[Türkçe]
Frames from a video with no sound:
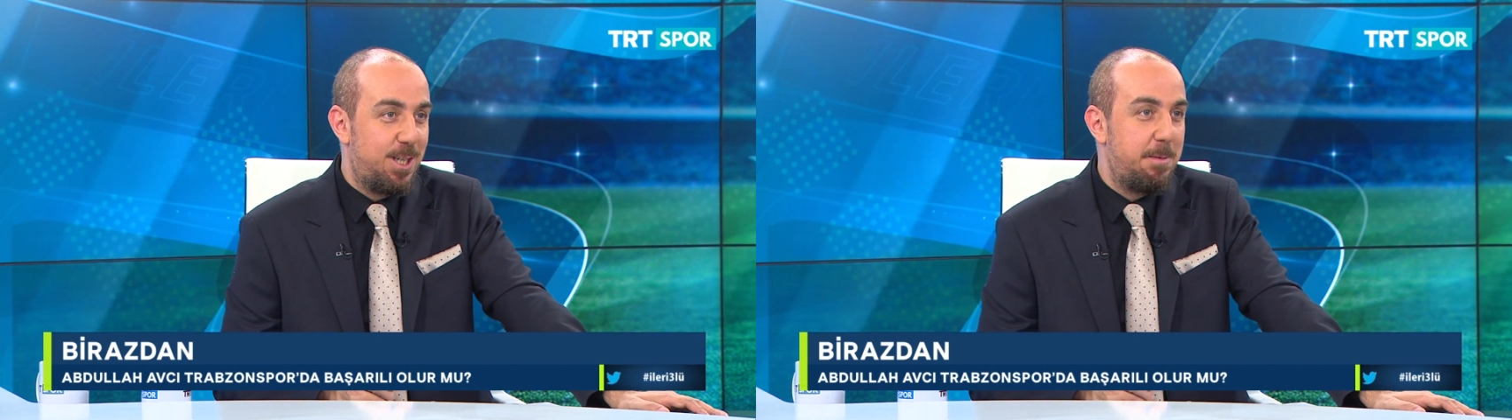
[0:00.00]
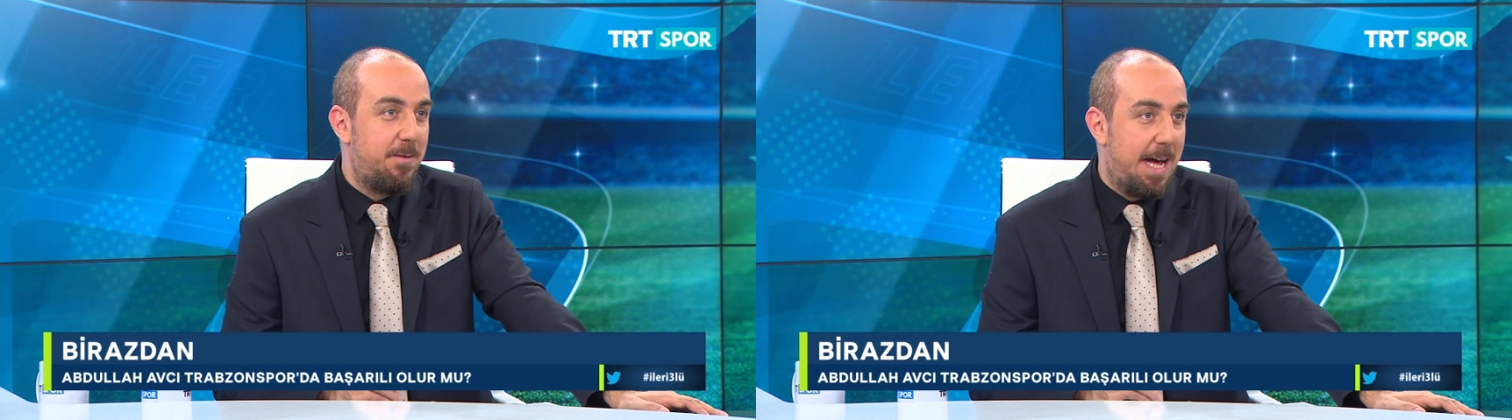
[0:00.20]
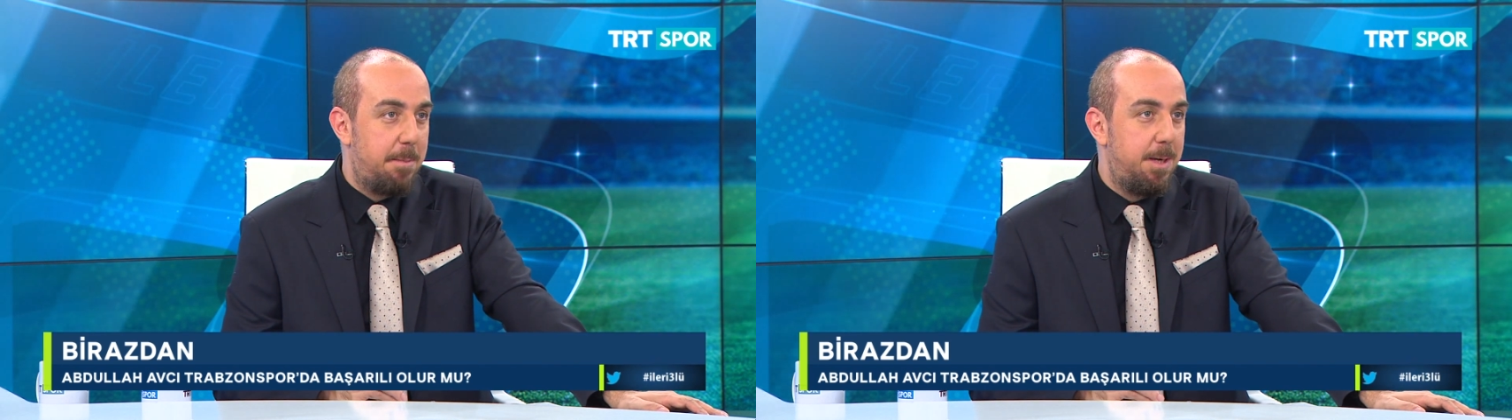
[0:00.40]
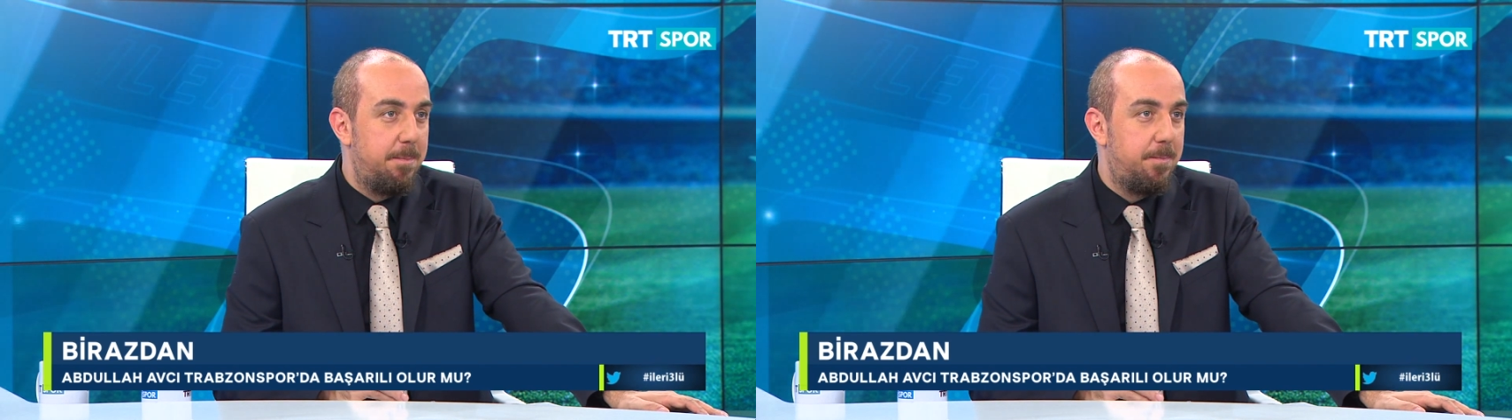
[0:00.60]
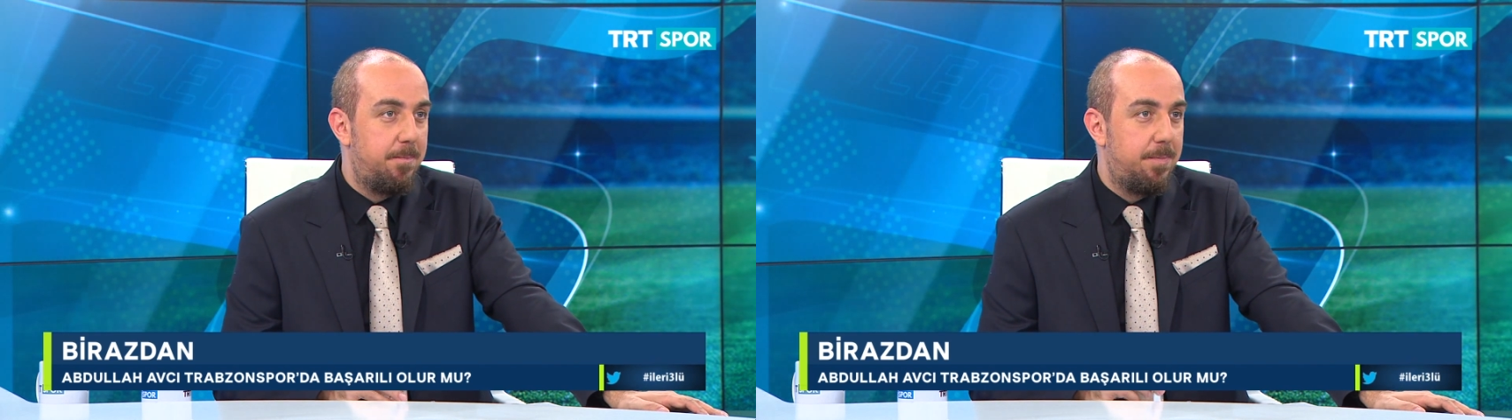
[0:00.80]
E, isim Ahmet
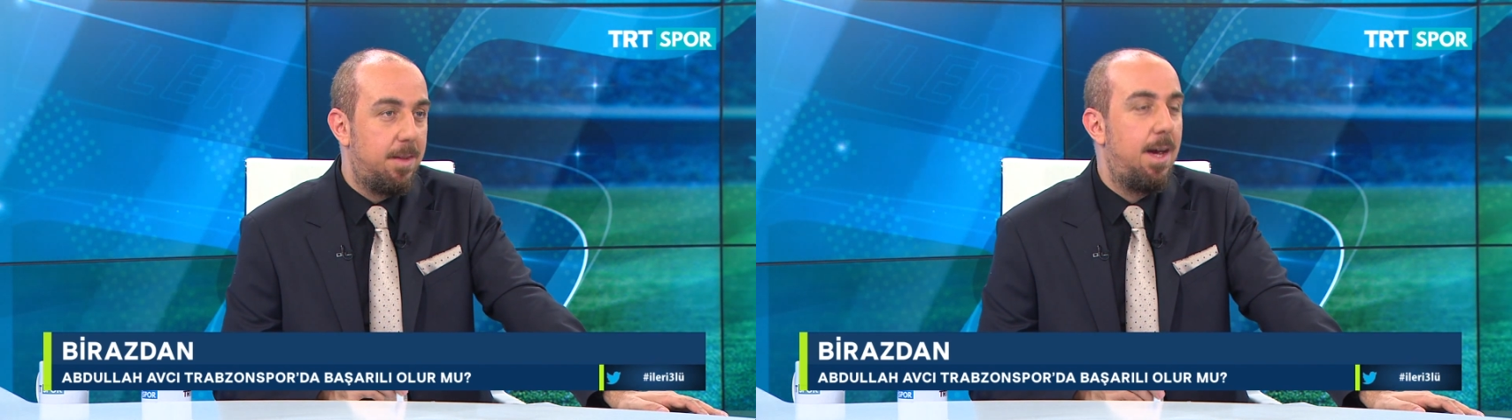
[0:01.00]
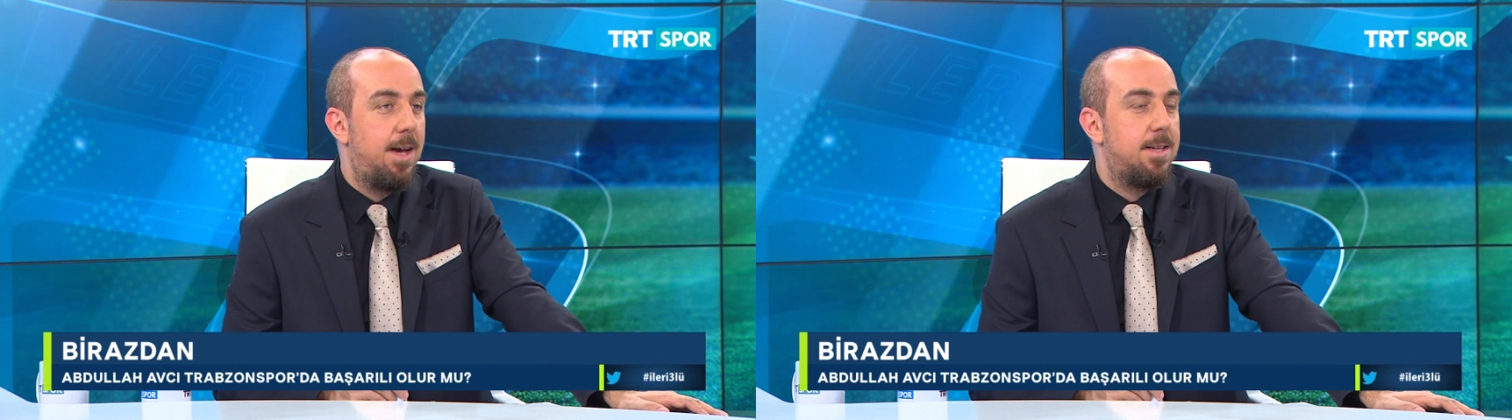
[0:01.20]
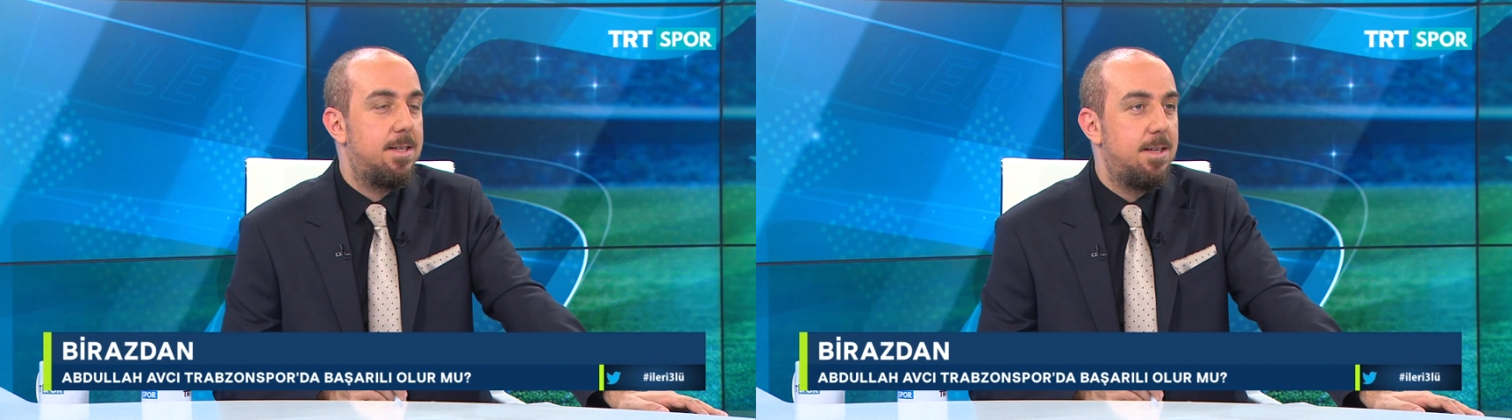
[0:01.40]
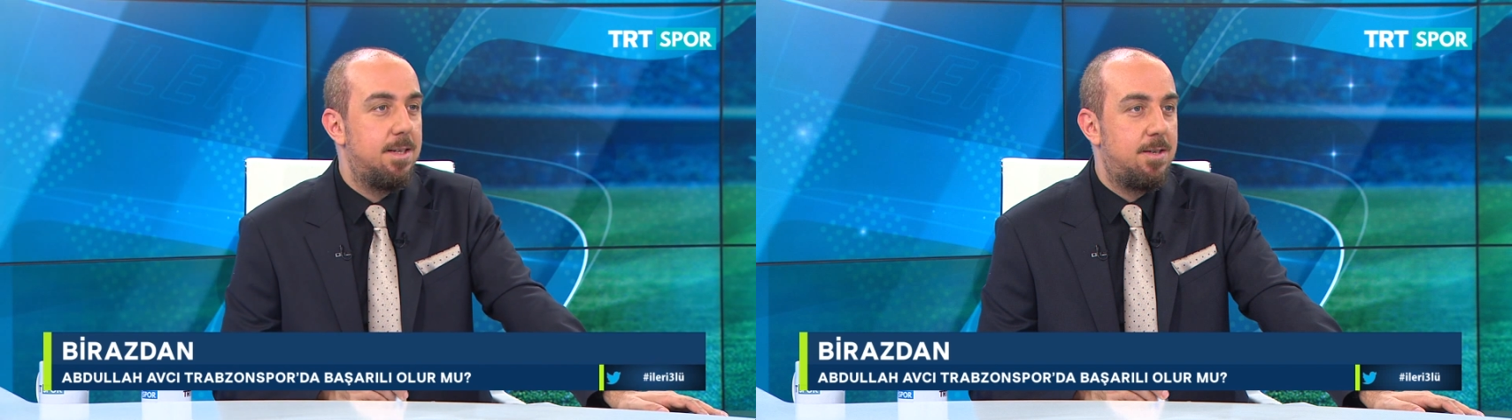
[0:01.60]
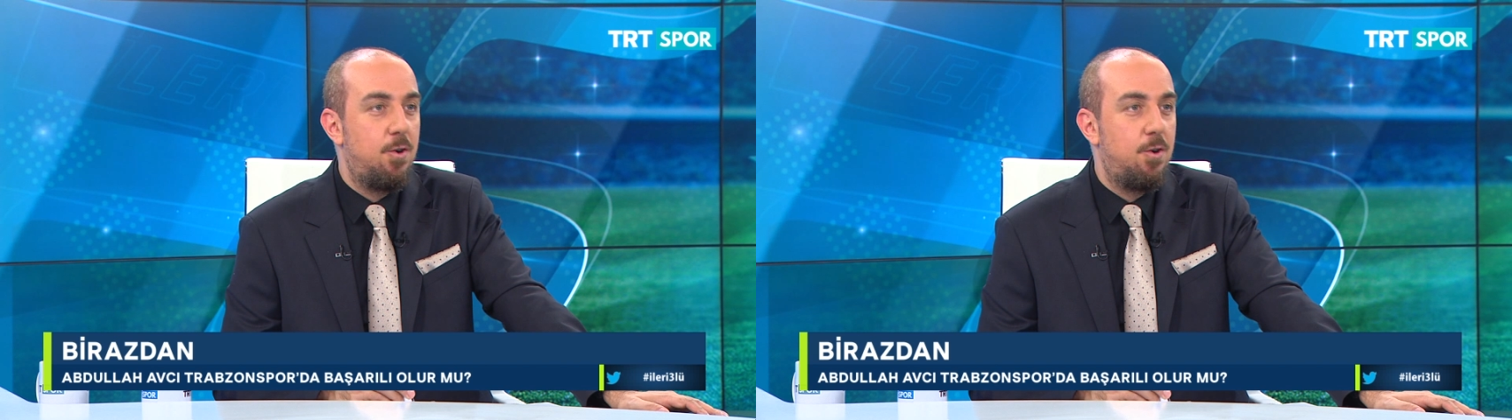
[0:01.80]
Burçevi söyledi zaten bunu. Evet.